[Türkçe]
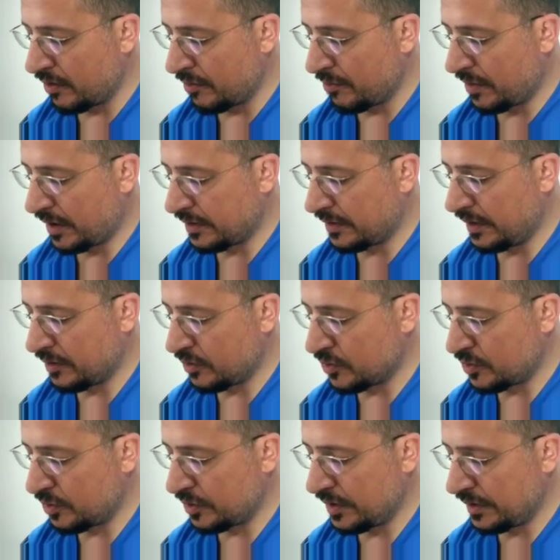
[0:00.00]
Madde
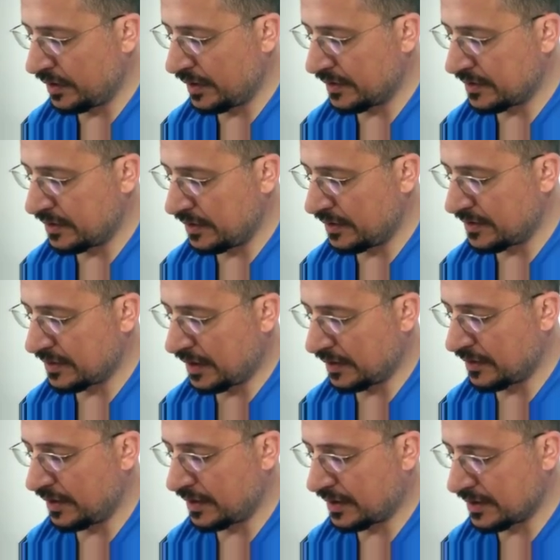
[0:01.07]
güçlük indeksinin
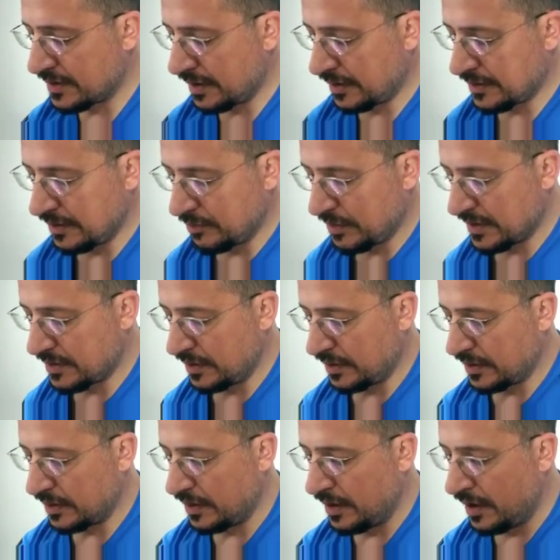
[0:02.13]
zaten kısaltılmasıydı.
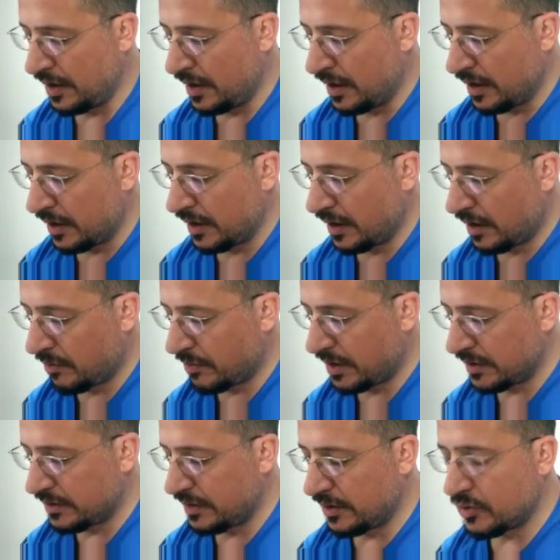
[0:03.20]
Ya
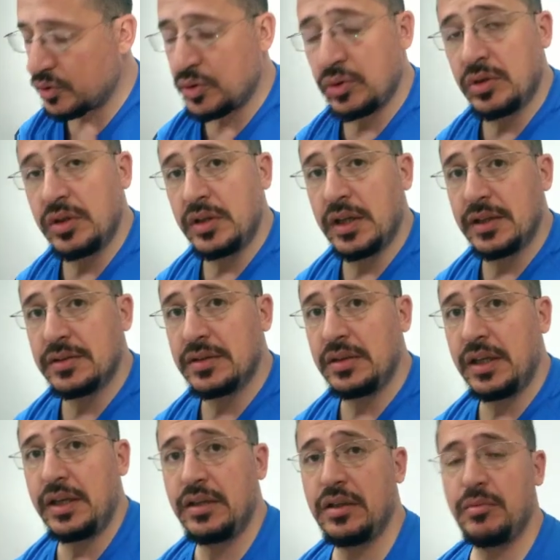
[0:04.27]
madde güçlük indeksi
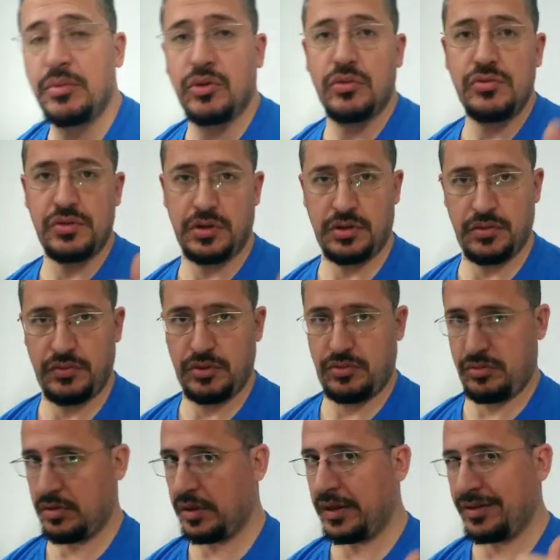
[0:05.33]
neydi? Bir önceki
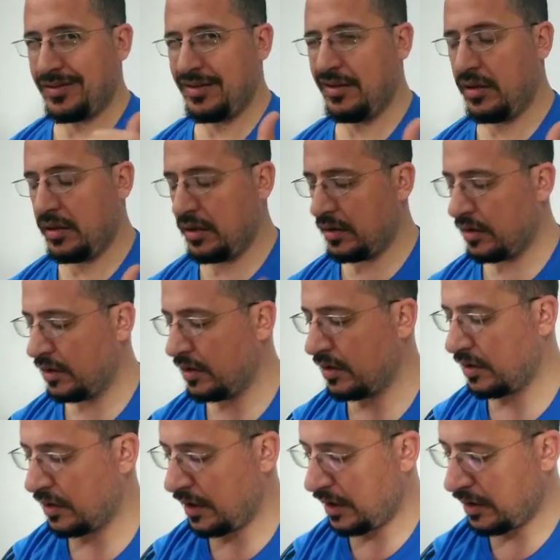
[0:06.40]
videodan hatırlayın.
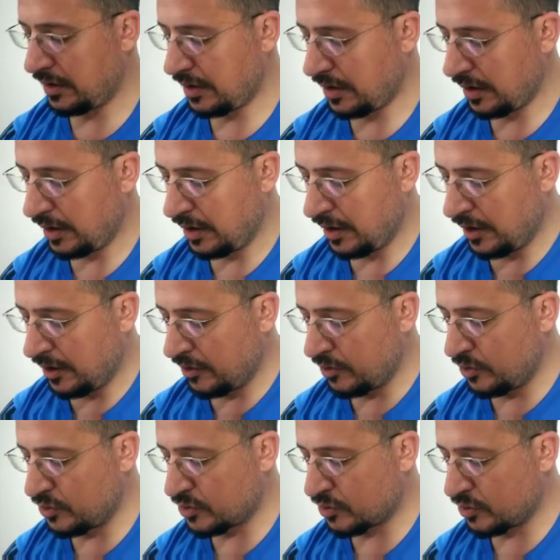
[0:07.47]
Neydi?
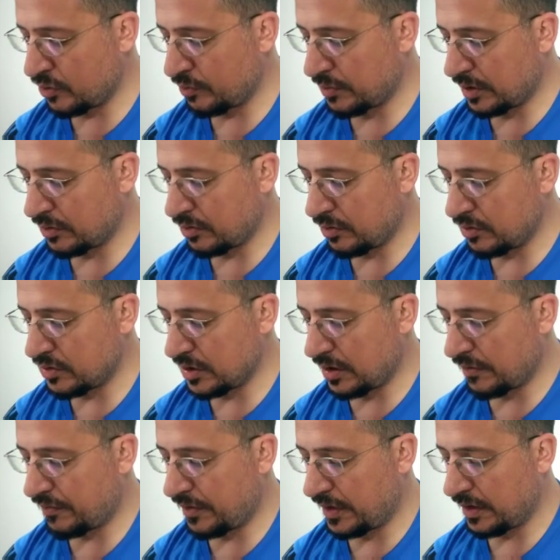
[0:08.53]
Üst grupta doğru
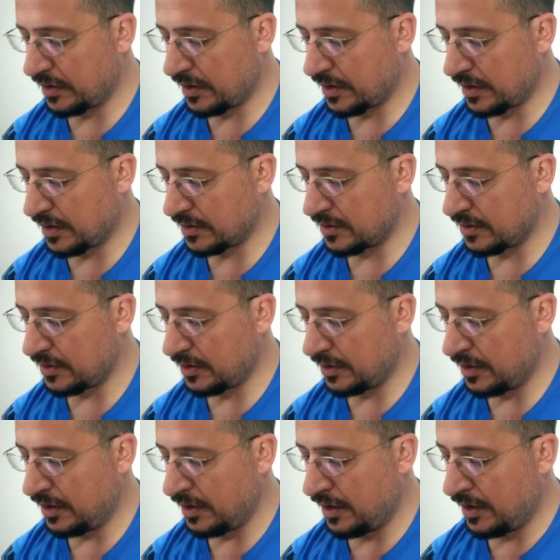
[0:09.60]
cevap verenler artı
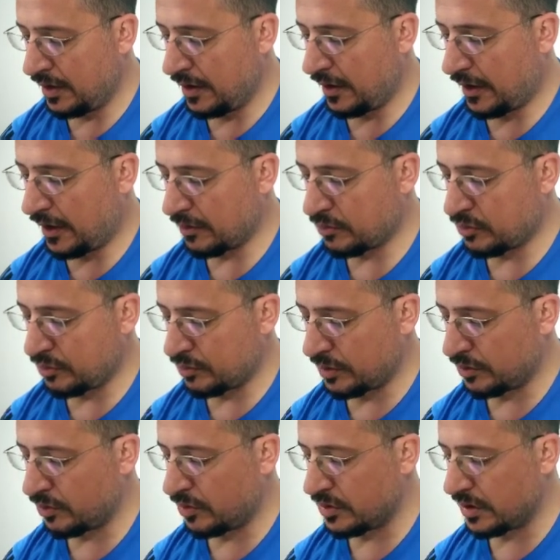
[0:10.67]
alt
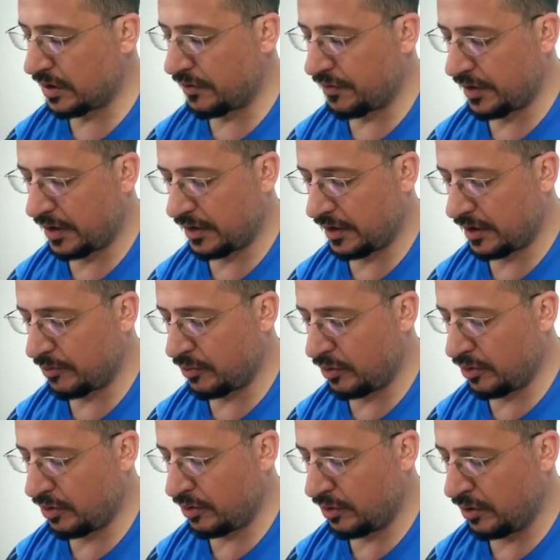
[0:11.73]
grupta doğru cevap verenler
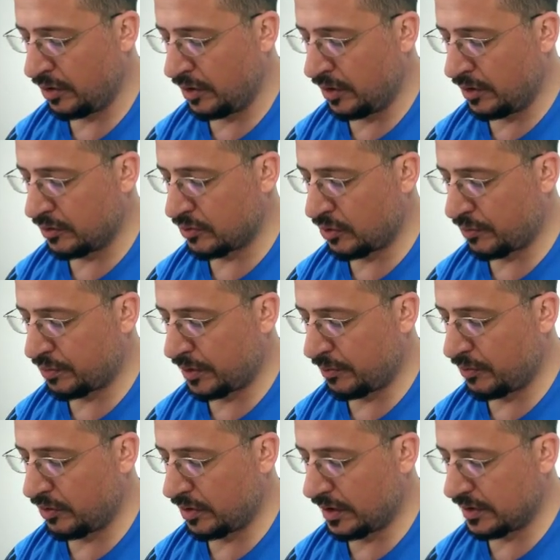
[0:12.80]
bölü
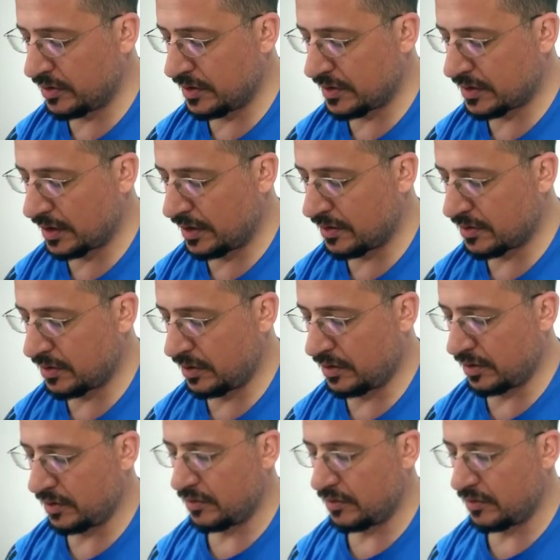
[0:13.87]
toplam öğrenci sayısıydı.